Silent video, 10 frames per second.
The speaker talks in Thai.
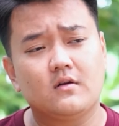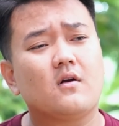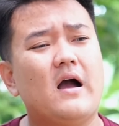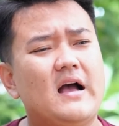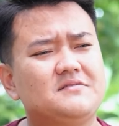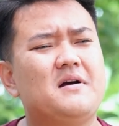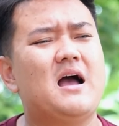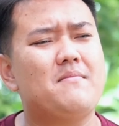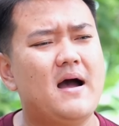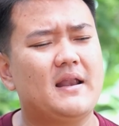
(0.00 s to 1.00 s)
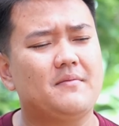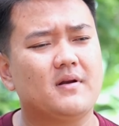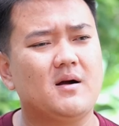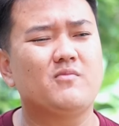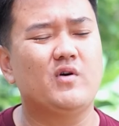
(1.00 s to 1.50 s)
ก็55บาทอ่ะมัน
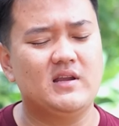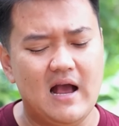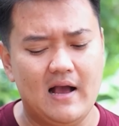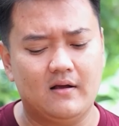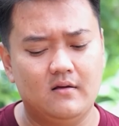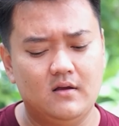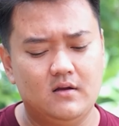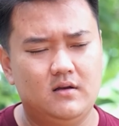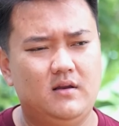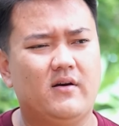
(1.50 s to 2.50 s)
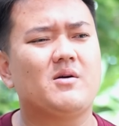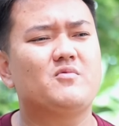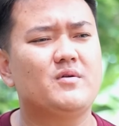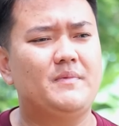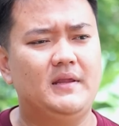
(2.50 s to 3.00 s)
คำนวณยาก เดี๋ยวคำน
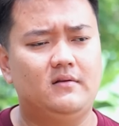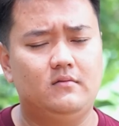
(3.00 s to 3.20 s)
วณผิด